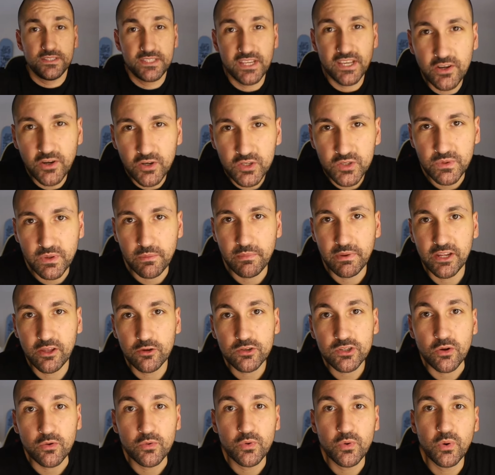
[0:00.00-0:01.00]
Chicos,
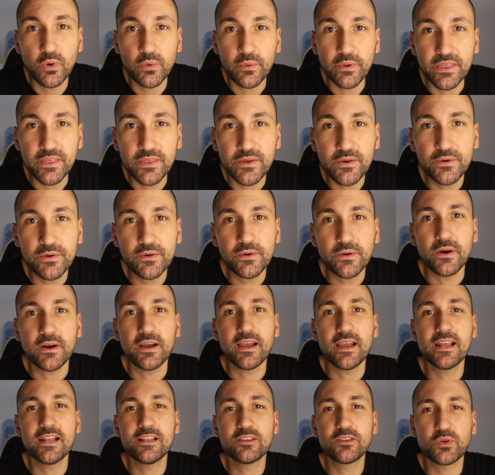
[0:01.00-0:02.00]
bienvenidos a un nuevo vídeo.
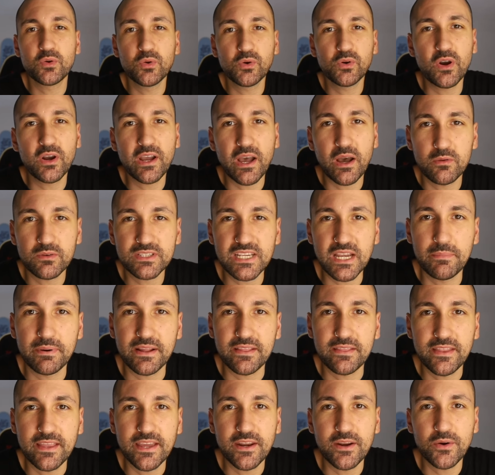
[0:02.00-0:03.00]
El truco que vamos a
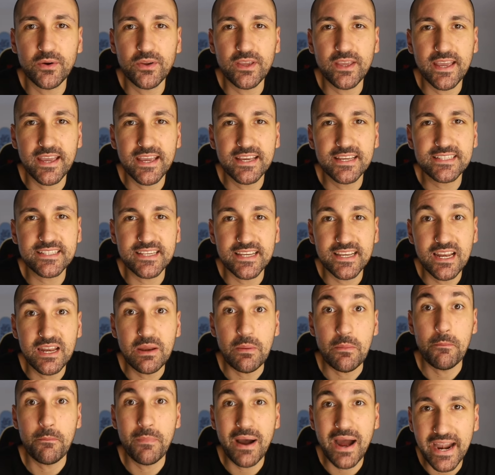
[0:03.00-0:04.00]
aprender hoy es
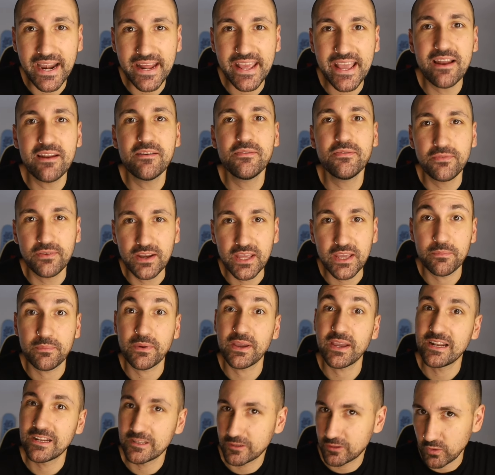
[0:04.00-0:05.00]
el Varial Flip,
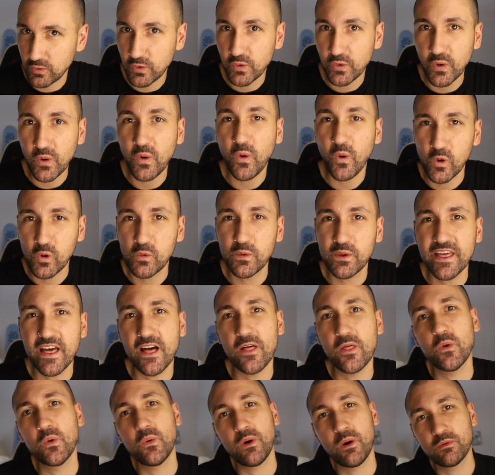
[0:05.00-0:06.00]
el truco
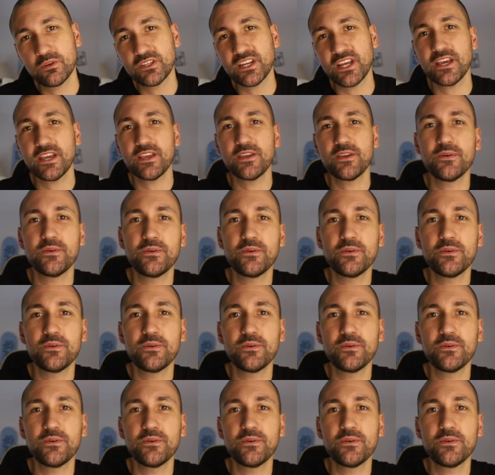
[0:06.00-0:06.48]
olvidado. Vamos a ello.